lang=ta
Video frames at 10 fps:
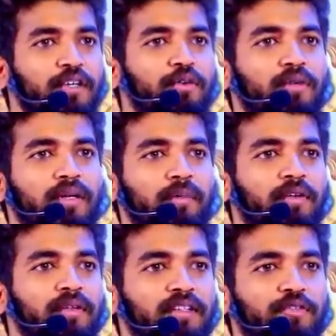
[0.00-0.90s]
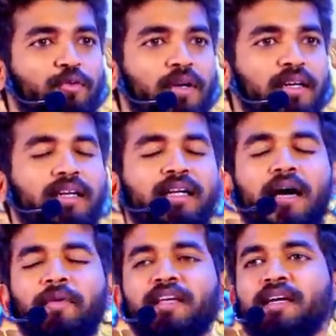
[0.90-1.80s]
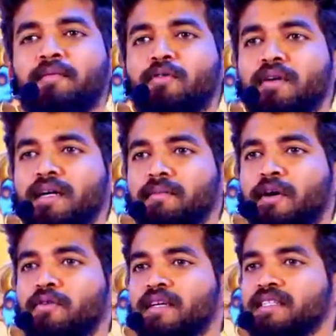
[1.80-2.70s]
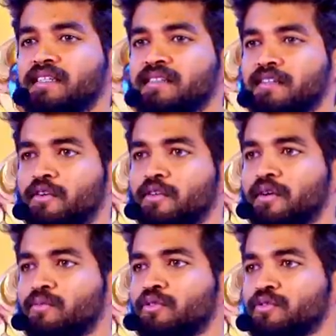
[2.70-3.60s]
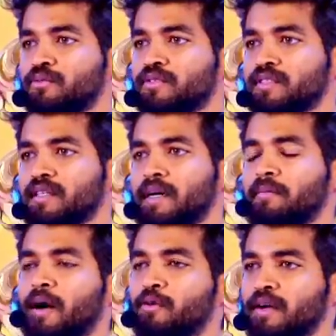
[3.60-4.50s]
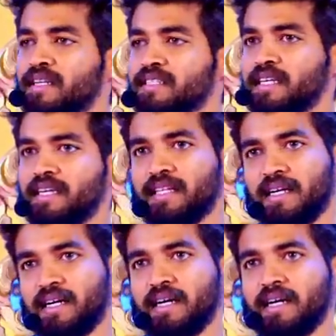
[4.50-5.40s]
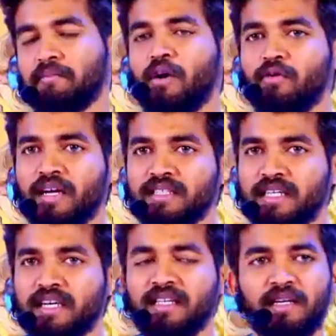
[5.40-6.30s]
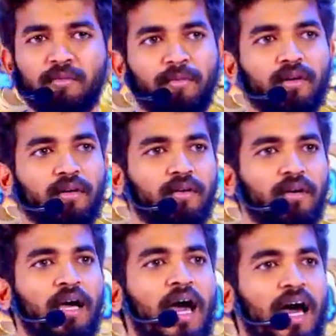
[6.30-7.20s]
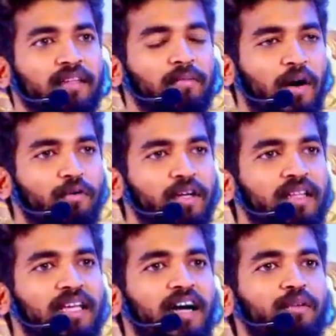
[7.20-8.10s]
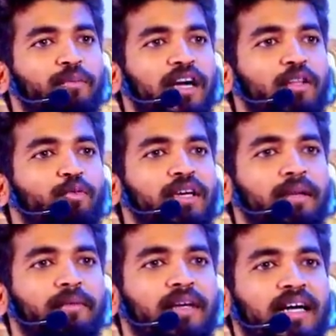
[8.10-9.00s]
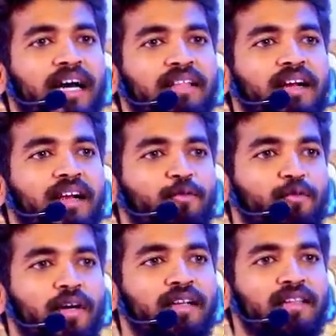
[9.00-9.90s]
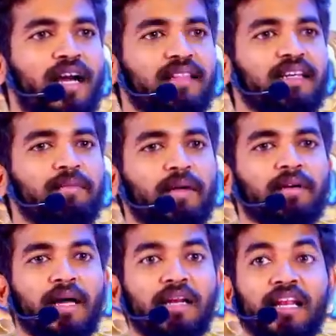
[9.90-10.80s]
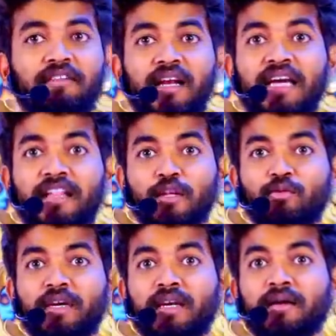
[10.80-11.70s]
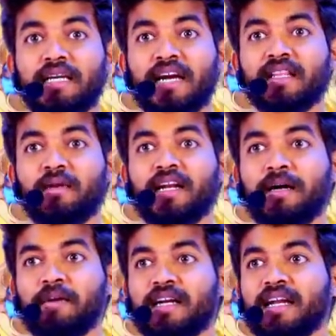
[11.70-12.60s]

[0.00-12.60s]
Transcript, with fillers: இவன் நம்ம வந்து ஸ்கூலில் நின்று அமைதியாக மௌன மௌன அஞ்சலி செலுத்துறதோட முடிஞ்சு போச்சு மௌன அஞ்சலி எதற்காக மௌன அஞ்சலி எதுக்கு நம்ம பண்ணுறோம் அந்த மௌனத்திலேயாவது போய் அந்த உயிர் போட்ட கதறலை உணர்ந்து அடுத்த டைம் நம்ம நல்ல வாழ்க்கை அந்த உயிருக்கு நடந்த மாதிரி நமக்கு